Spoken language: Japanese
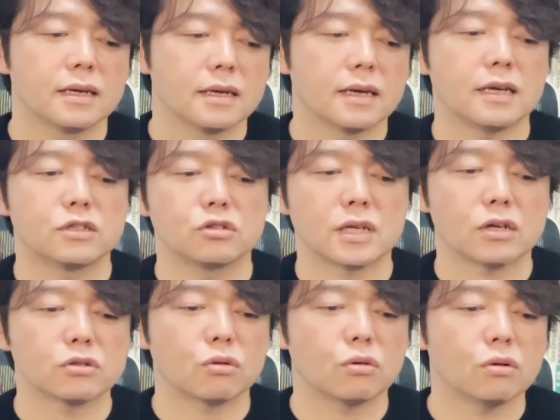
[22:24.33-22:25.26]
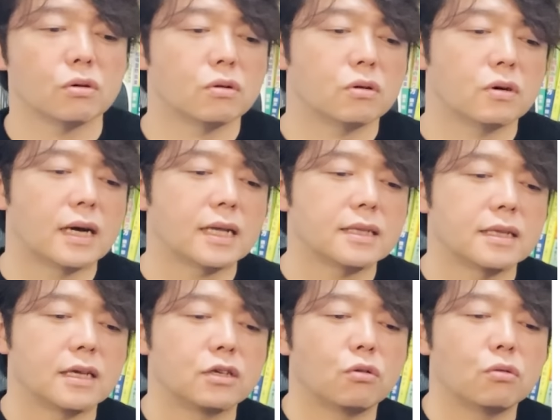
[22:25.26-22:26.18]
えー、従来予想を はっ
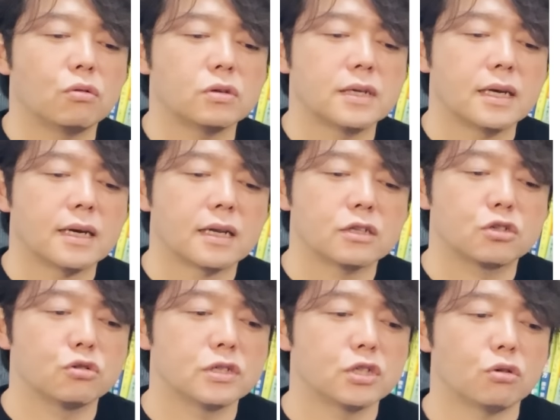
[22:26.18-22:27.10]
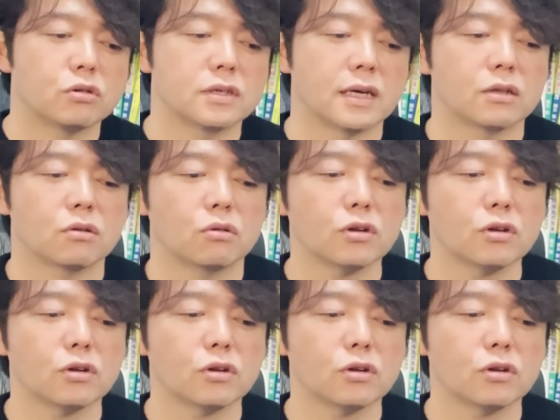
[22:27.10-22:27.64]
てんよんおくえんからじゅういちおくえんと。